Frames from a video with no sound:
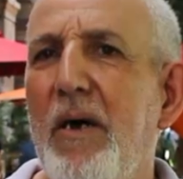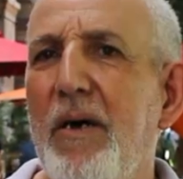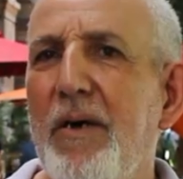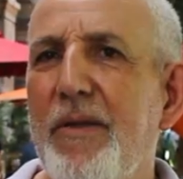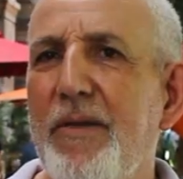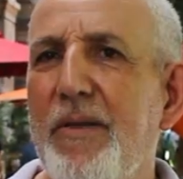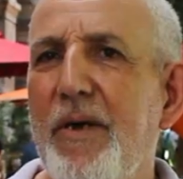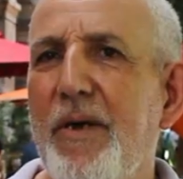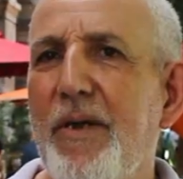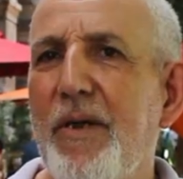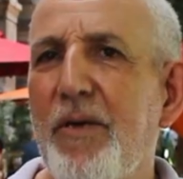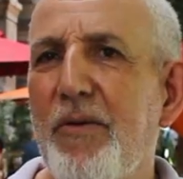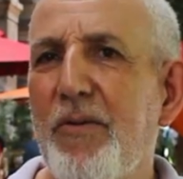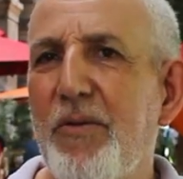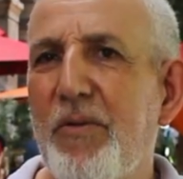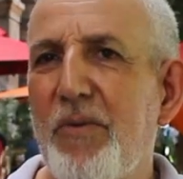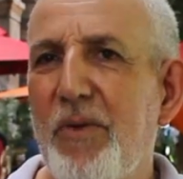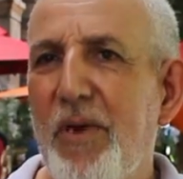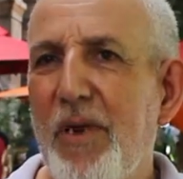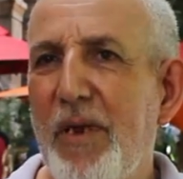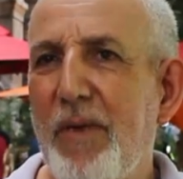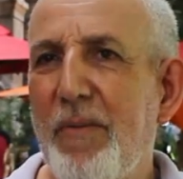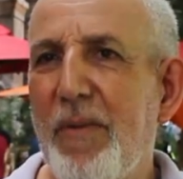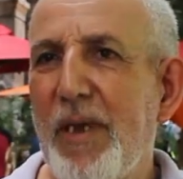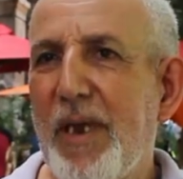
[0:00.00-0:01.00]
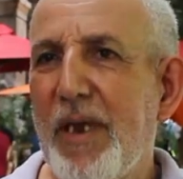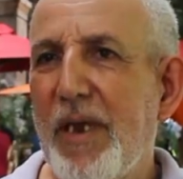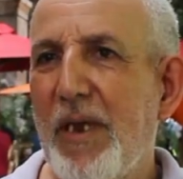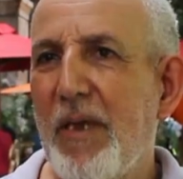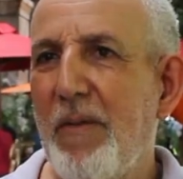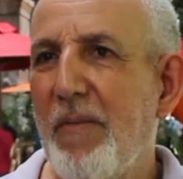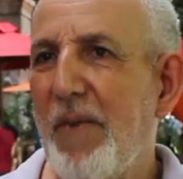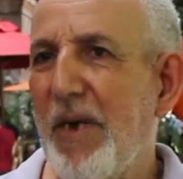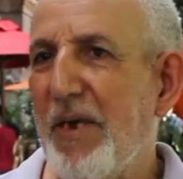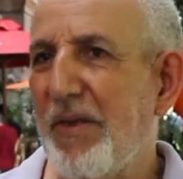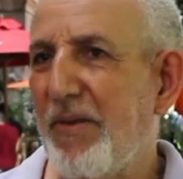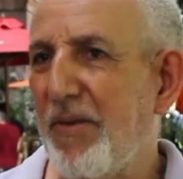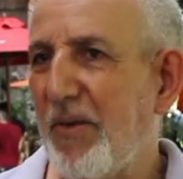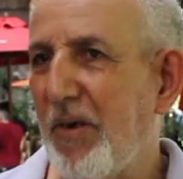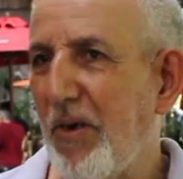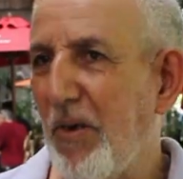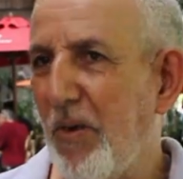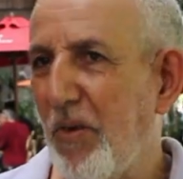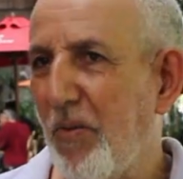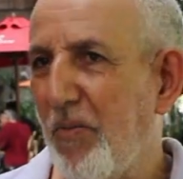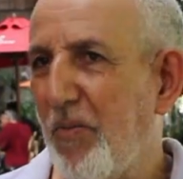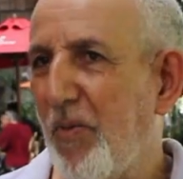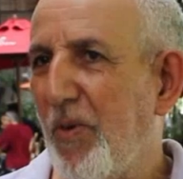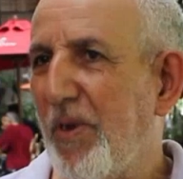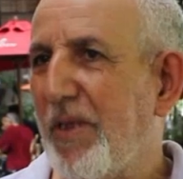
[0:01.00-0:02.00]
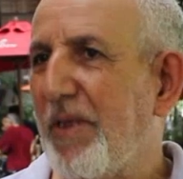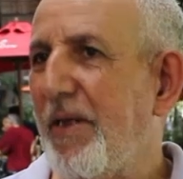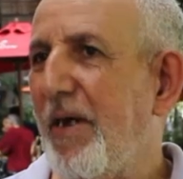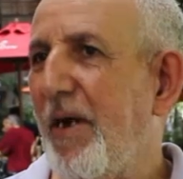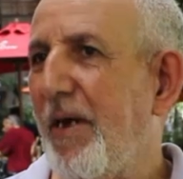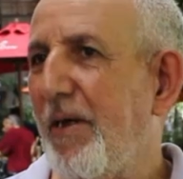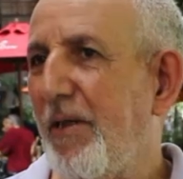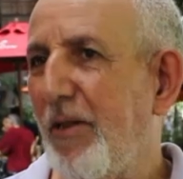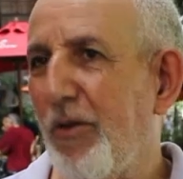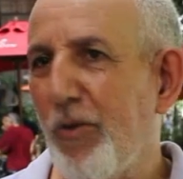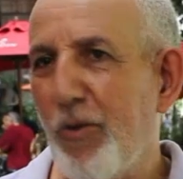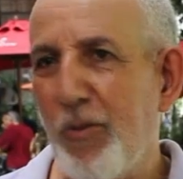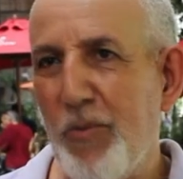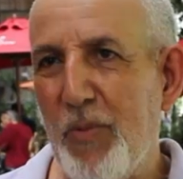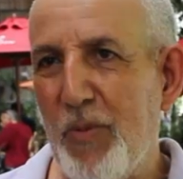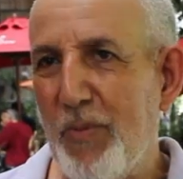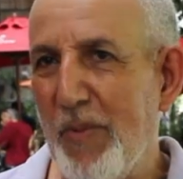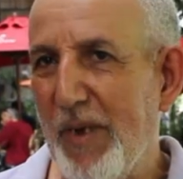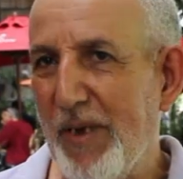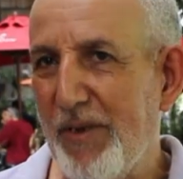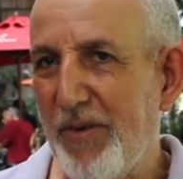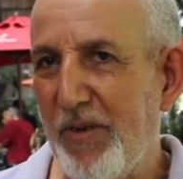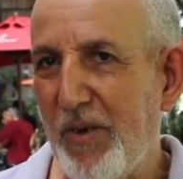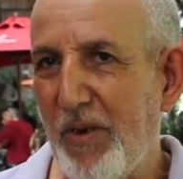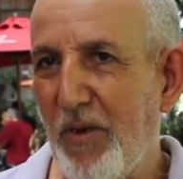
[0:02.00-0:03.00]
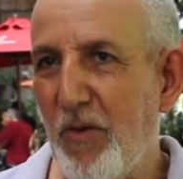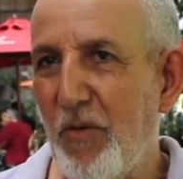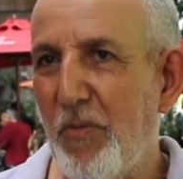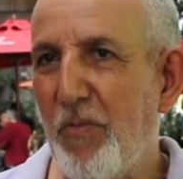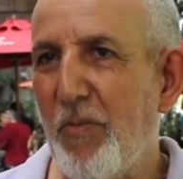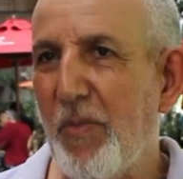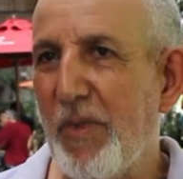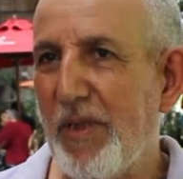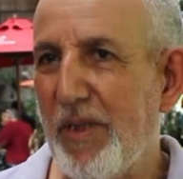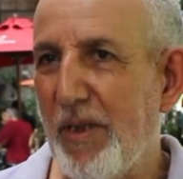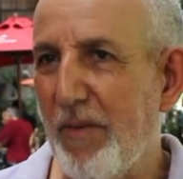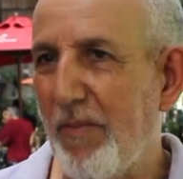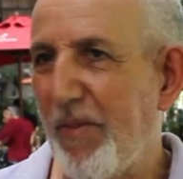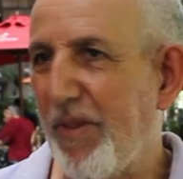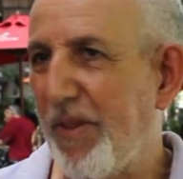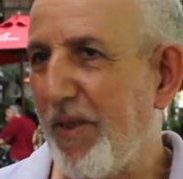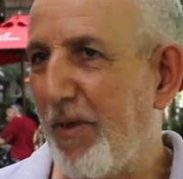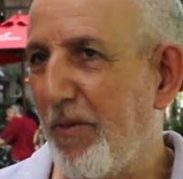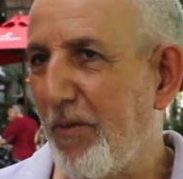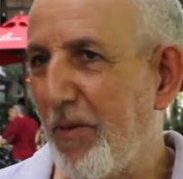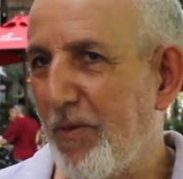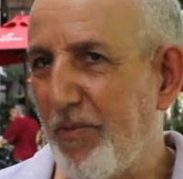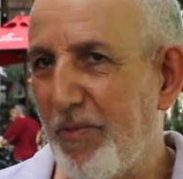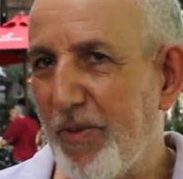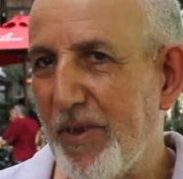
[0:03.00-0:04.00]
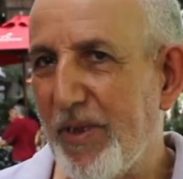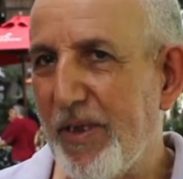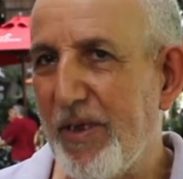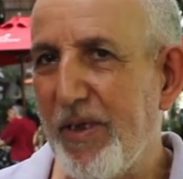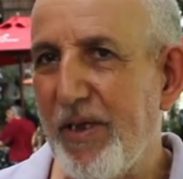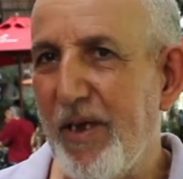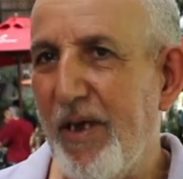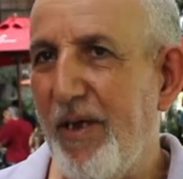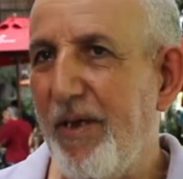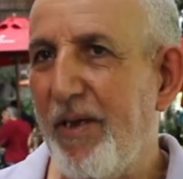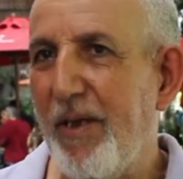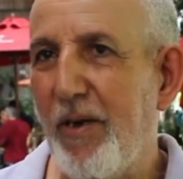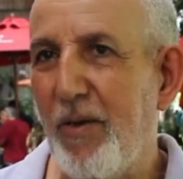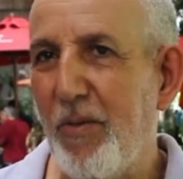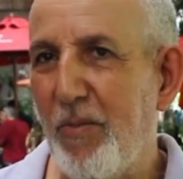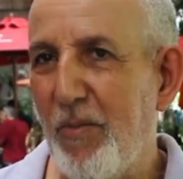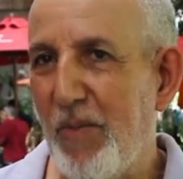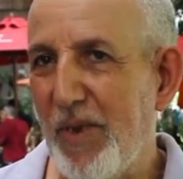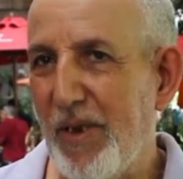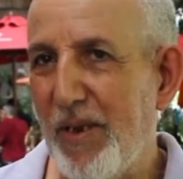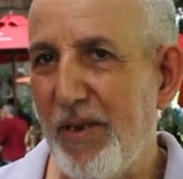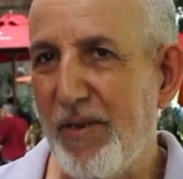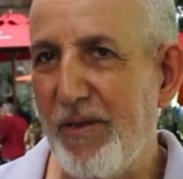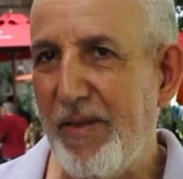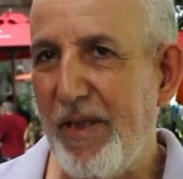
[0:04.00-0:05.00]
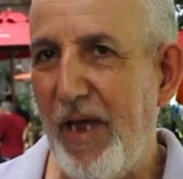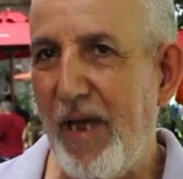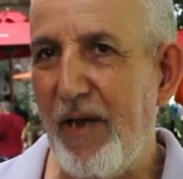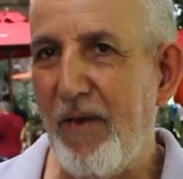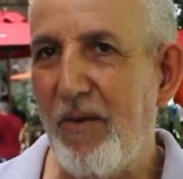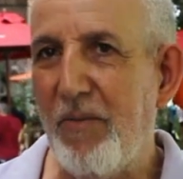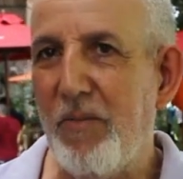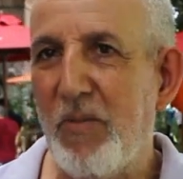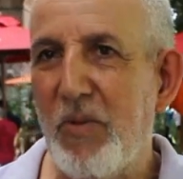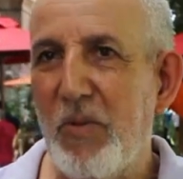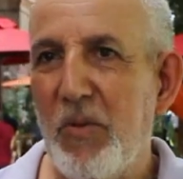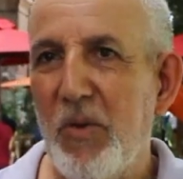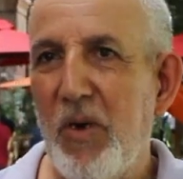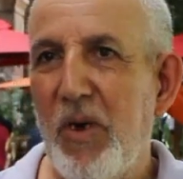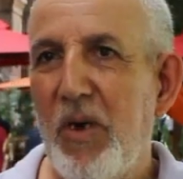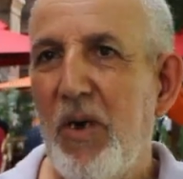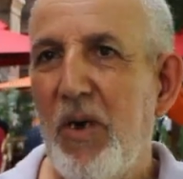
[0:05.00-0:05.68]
الديناصور الامريكي ما عادش خوف والاتحاد الاوروبي ما عادش خوف ما دام الثروه في ايدينا احنا هم اللي نتحكموا